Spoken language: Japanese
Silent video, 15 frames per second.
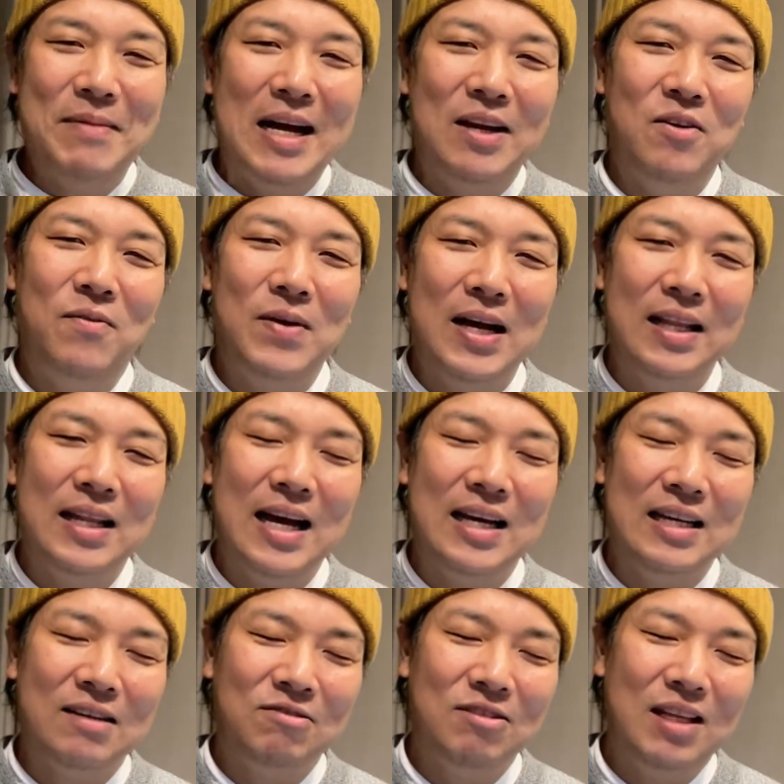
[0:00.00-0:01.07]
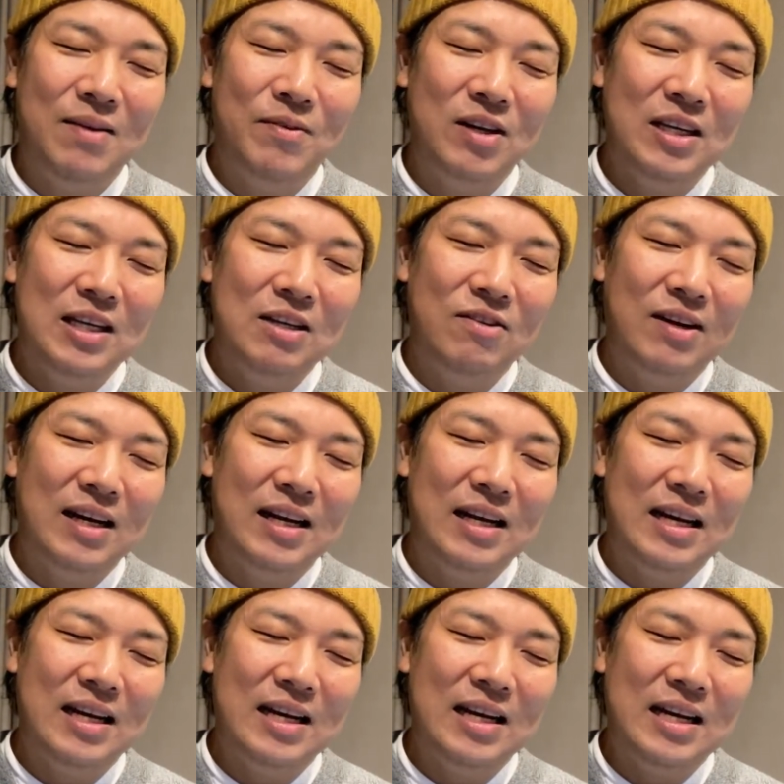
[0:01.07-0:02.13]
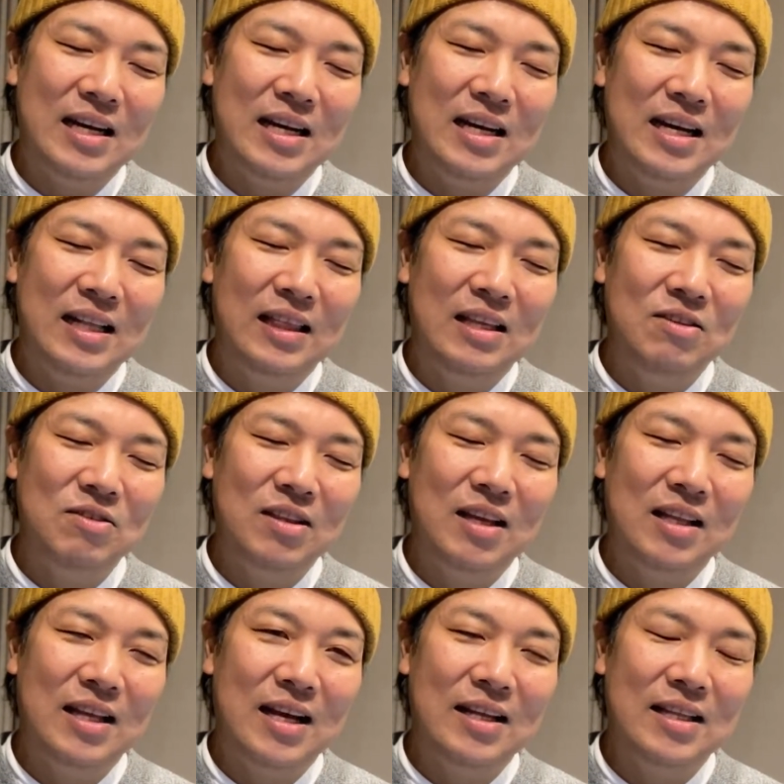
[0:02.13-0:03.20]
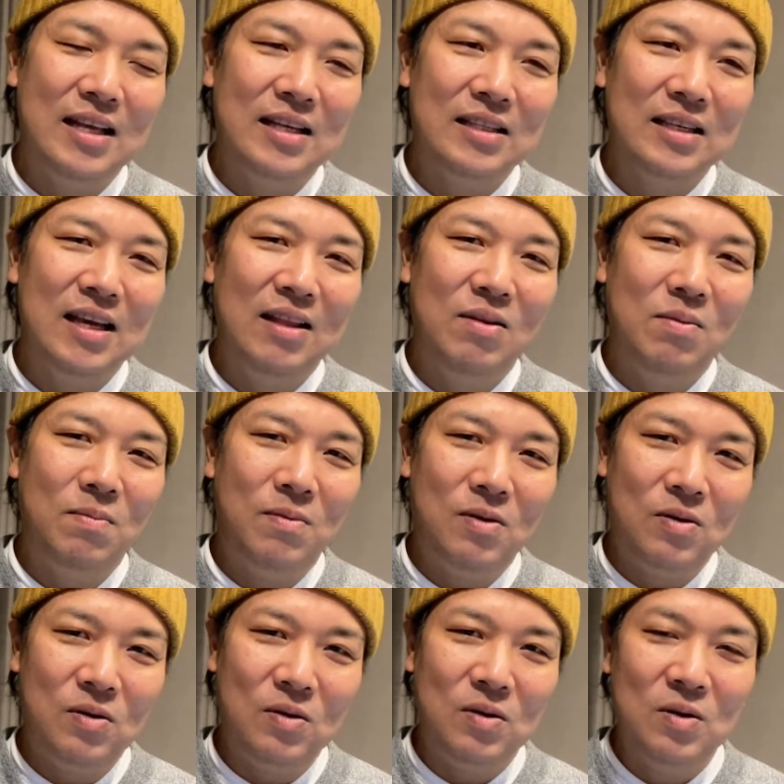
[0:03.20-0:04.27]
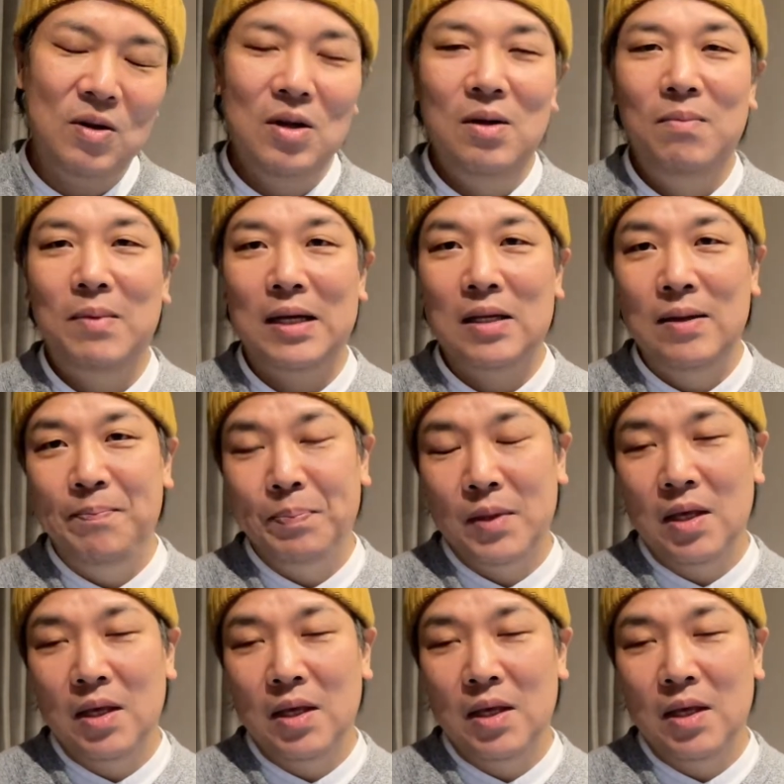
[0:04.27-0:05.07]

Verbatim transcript: まあ飲まなくてもいいのかななんて言ってたんですけども、まあ、